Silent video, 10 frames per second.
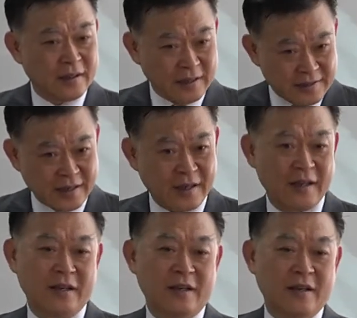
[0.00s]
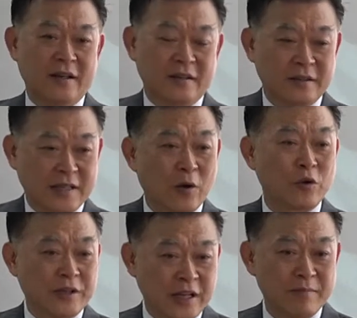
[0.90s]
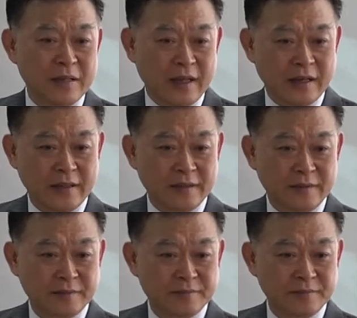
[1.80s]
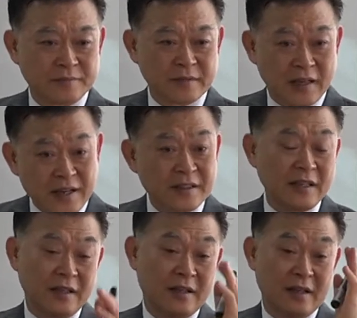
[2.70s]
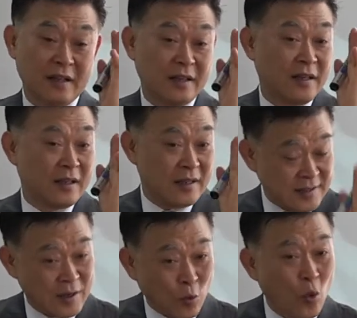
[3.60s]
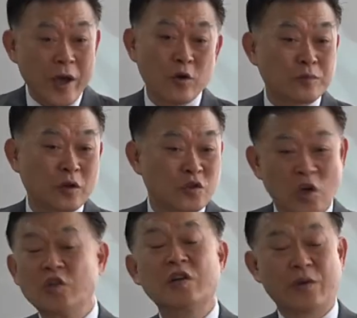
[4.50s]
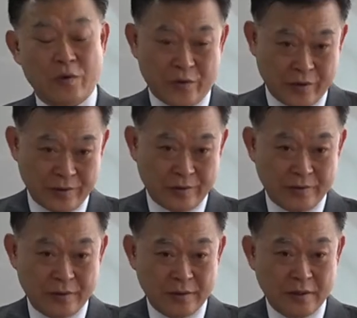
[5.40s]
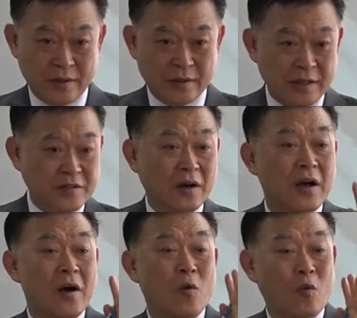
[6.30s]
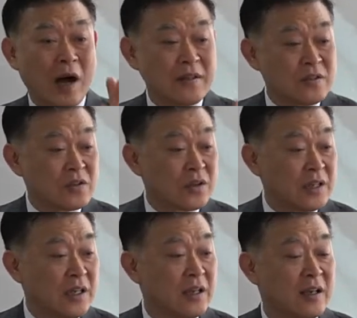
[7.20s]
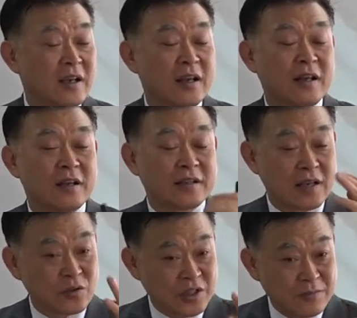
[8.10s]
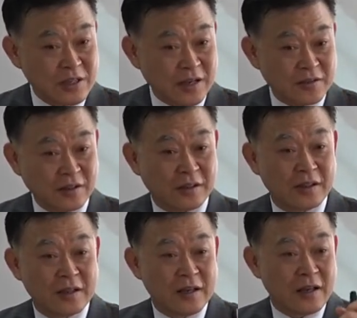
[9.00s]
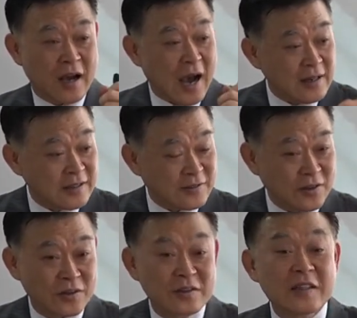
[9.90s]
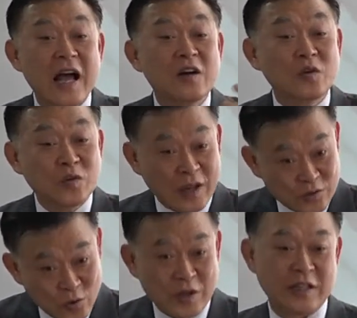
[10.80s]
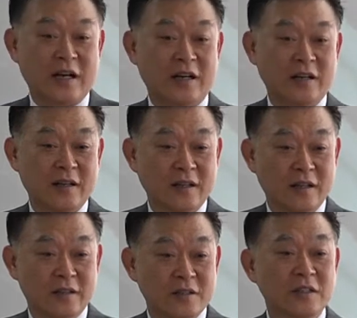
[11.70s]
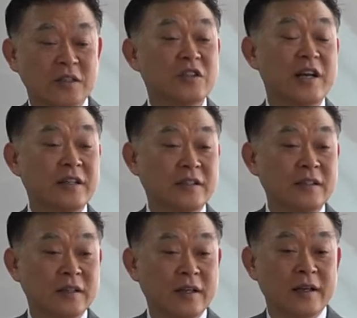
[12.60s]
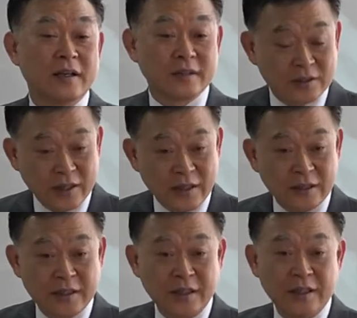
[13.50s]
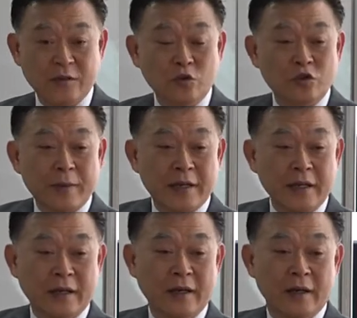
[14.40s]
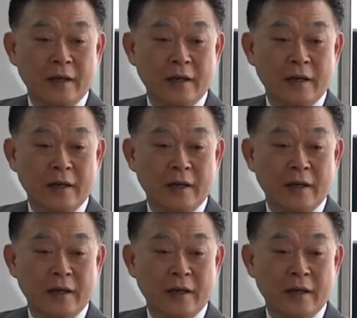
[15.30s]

이제 그 나오는 얘기입니다. 하늘이 이제 오해로부터 정결케 된 거예요. 그래서 완전히 계시록 12장에서는 하늘에서 땅으로 내어 쫓기니라. 즉 그전에는 그전에는 이 루스벨이